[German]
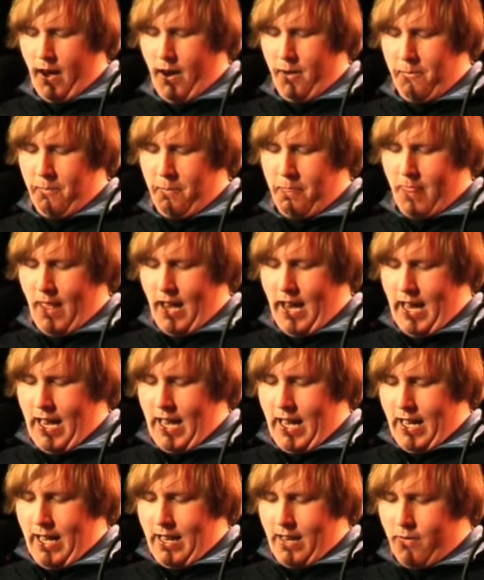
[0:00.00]
Ähm,
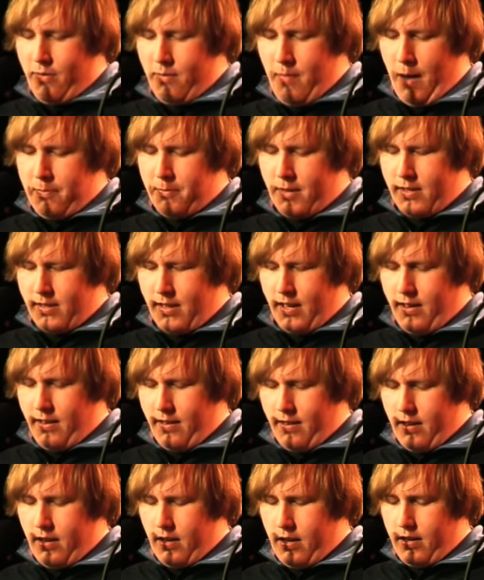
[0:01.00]
davon mal
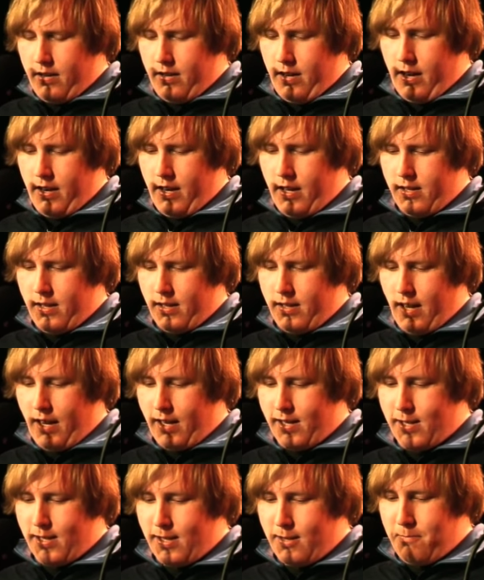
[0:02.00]
abgesehen, äh, der nächste
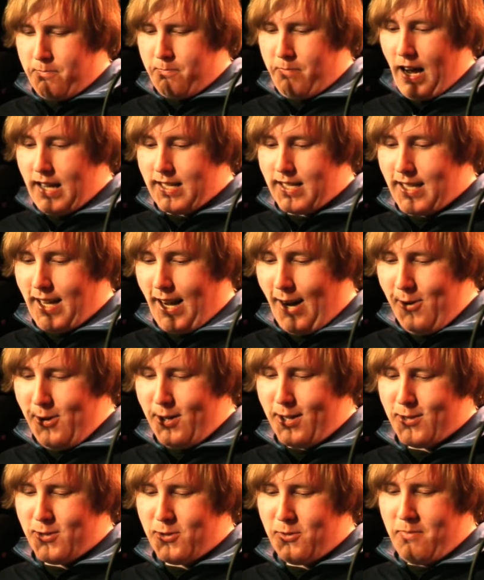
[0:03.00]
Text passt
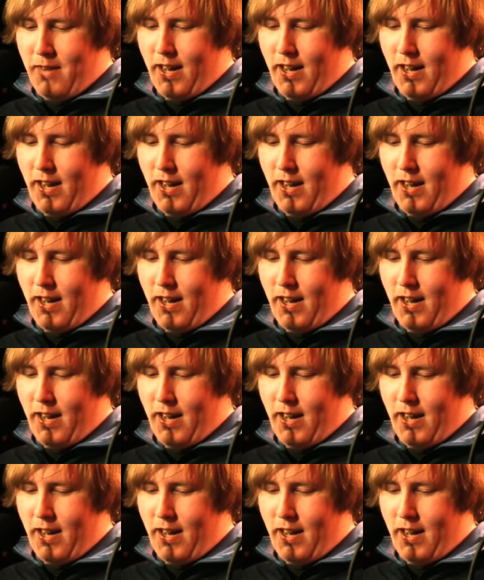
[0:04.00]
auch zu